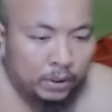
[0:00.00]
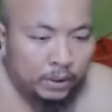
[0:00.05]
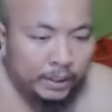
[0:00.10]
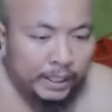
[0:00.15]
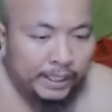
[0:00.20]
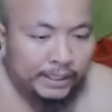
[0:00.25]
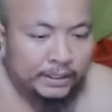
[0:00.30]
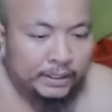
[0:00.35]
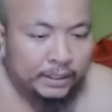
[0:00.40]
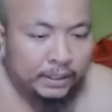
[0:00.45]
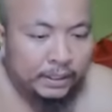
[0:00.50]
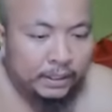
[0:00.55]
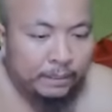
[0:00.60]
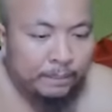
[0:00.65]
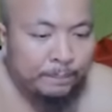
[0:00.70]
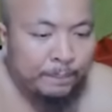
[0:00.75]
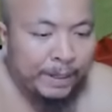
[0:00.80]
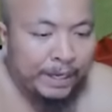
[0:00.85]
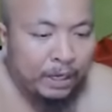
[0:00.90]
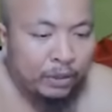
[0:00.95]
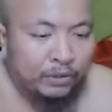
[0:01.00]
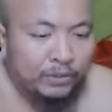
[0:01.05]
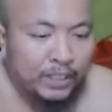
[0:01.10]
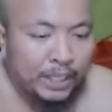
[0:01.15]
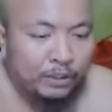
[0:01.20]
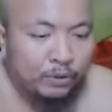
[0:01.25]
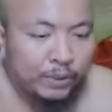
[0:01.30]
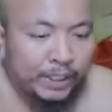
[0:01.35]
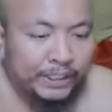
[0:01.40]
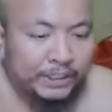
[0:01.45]
Guys, 4 lawan
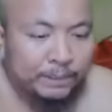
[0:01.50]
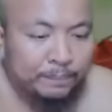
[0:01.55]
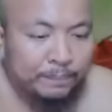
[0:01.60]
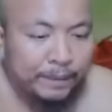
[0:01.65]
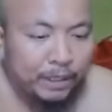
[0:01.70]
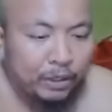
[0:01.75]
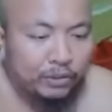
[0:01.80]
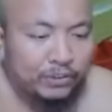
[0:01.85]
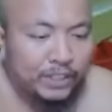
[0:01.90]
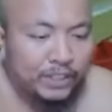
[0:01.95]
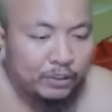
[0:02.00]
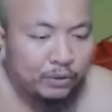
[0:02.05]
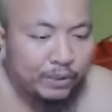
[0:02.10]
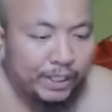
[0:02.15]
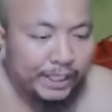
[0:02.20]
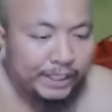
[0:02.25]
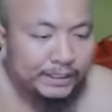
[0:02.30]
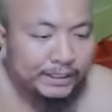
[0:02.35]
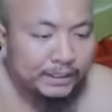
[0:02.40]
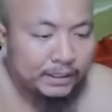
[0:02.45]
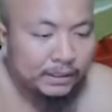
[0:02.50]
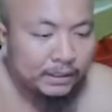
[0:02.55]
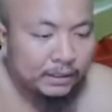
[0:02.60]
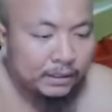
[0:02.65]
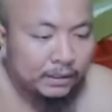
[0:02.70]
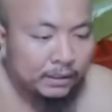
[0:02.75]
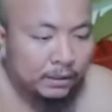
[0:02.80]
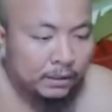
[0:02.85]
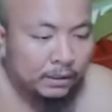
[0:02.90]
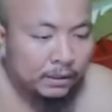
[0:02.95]
1 guys, 4 lawan 1 guys.
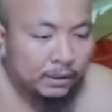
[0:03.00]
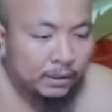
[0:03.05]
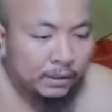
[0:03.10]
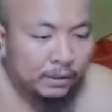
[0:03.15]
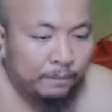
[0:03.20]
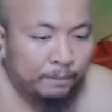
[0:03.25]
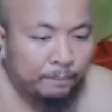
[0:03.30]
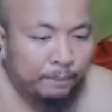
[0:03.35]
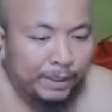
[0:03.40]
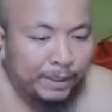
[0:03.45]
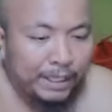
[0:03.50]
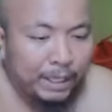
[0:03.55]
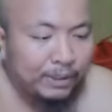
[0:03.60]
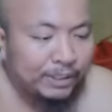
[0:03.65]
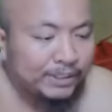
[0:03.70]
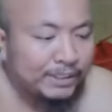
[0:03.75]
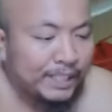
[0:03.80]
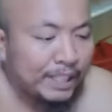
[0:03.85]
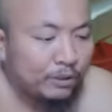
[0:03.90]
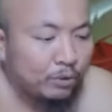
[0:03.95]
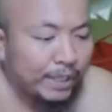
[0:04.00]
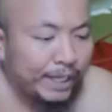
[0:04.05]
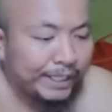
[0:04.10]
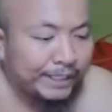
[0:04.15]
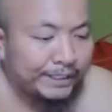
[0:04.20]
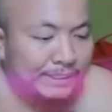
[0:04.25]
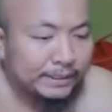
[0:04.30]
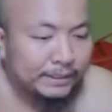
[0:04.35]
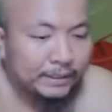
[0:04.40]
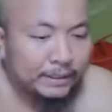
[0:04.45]
Empat lawan satu
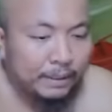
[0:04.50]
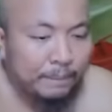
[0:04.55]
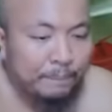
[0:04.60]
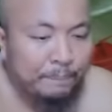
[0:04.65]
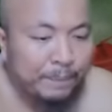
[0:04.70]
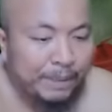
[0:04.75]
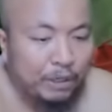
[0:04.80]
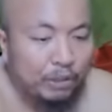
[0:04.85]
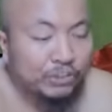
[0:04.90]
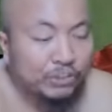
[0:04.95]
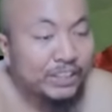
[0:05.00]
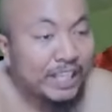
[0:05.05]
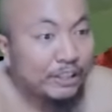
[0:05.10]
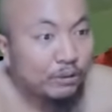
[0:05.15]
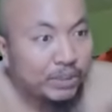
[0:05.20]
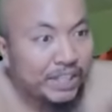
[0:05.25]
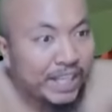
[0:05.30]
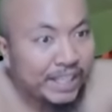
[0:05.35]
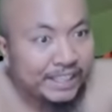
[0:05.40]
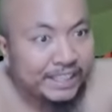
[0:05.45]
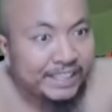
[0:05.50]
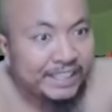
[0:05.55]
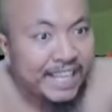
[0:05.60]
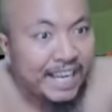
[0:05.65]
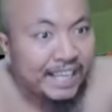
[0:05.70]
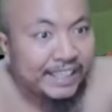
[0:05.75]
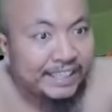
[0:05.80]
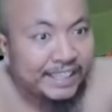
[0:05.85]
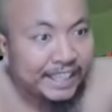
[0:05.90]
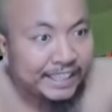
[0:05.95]
guys. Empat lawan satu. Lihat,
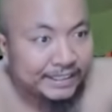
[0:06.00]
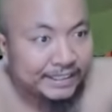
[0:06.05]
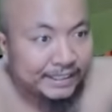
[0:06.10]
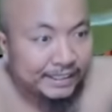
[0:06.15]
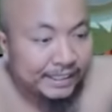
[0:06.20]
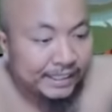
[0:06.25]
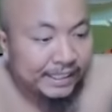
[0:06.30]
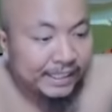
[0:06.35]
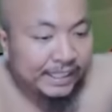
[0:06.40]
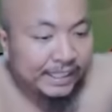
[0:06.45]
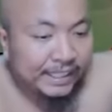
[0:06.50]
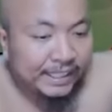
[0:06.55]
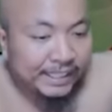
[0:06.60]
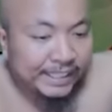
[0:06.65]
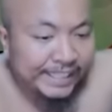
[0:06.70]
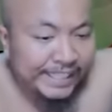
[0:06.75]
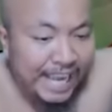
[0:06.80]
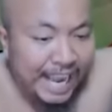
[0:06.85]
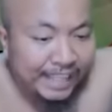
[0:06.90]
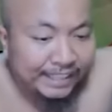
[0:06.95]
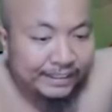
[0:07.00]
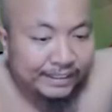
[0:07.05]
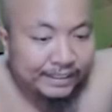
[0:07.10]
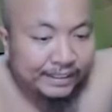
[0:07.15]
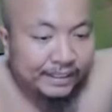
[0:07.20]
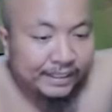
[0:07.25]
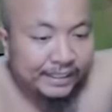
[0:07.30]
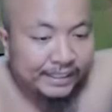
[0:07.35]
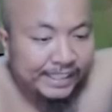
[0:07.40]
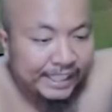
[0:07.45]
lihat guys. Lihat,
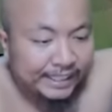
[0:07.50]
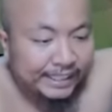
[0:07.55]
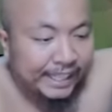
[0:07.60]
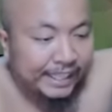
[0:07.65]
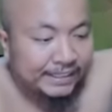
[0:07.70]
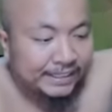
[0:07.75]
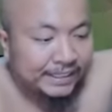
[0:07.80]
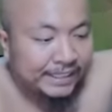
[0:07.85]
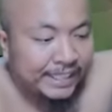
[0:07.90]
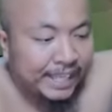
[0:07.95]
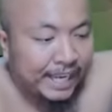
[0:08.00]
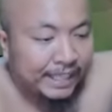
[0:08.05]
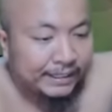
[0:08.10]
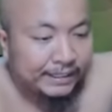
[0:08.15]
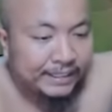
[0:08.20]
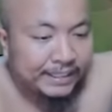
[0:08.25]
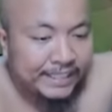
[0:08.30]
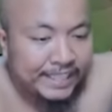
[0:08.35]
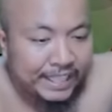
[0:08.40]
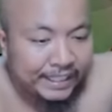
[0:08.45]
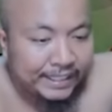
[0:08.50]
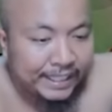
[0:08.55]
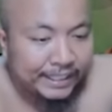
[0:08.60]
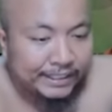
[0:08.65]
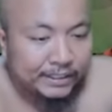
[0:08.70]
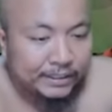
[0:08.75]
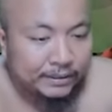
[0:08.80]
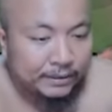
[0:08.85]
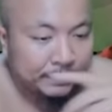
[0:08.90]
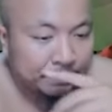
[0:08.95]
lihat guys. Lihat, lihat
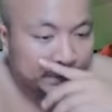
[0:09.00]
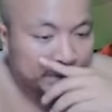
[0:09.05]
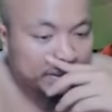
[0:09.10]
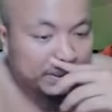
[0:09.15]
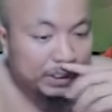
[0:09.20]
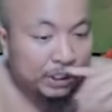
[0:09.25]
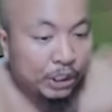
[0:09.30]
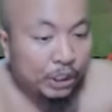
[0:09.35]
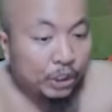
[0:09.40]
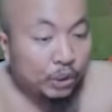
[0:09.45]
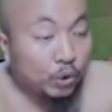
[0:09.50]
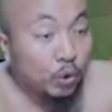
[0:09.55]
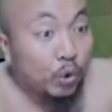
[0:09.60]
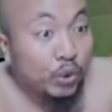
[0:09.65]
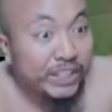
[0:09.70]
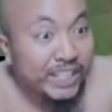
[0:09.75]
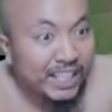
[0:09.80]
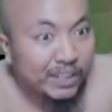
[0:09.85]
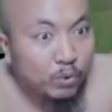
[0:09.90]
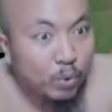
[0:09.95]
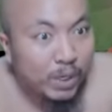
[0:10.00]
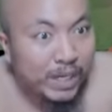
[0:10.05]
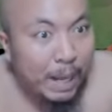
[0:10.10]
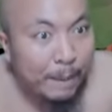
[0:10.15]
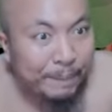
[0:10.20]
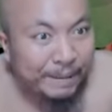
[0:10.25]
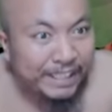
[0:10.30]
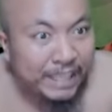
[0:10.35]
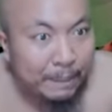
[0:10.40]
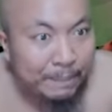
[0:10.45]
guys. Lu lihat gue
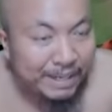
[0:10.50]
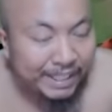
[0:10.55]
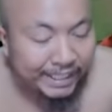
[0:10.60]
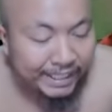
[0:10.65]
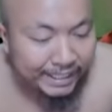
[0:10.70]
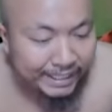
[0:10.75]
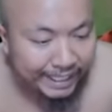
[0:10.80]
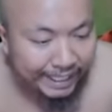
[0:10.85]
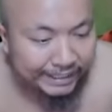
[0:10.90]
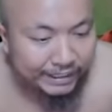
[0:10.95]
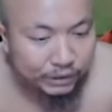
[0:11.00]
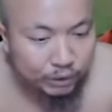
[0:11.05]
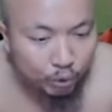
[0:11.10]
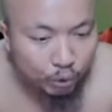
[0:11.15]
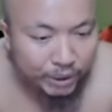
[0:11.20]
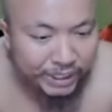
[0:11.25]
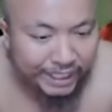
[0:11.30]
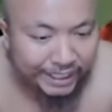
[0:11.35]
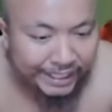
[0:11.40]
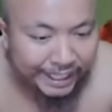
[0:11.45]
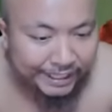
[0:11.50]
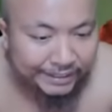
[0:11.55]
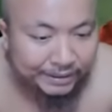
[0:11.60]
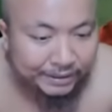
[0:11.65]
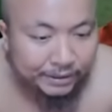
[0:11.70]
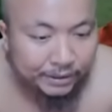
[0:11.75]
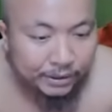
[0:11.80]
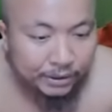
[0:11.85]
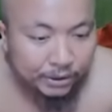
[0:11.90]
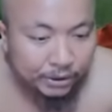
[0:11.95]
dapat double kill guys. Lu lihat guys.